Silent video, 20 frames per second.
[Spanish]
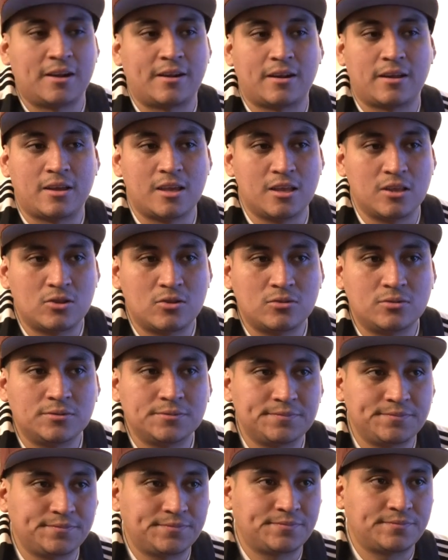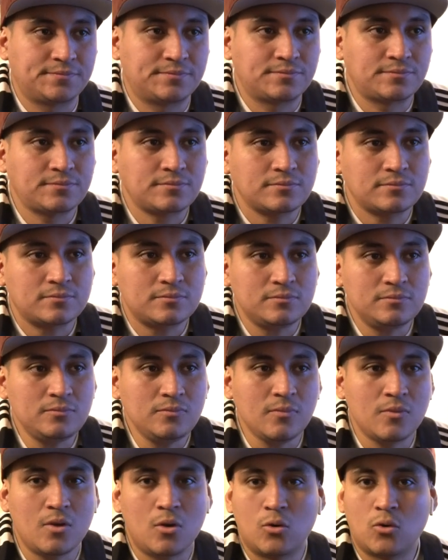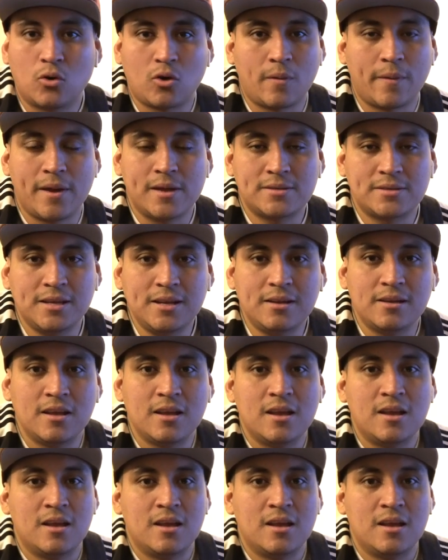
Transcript: requinto o lo que vaya a hacer.